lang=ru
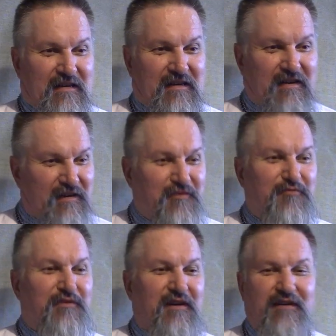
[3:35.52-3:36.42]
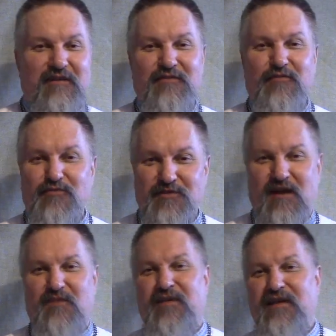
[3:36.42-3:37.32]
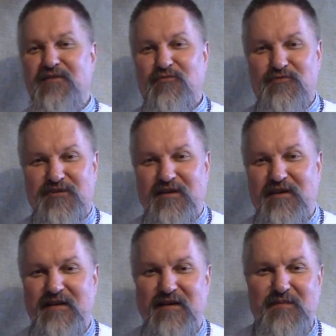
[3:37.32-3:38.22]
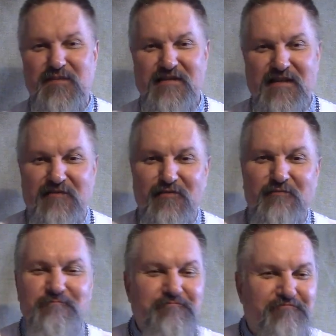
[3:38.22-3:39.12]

Аллилуйя. Но уже как приеду, уже а, поздравлю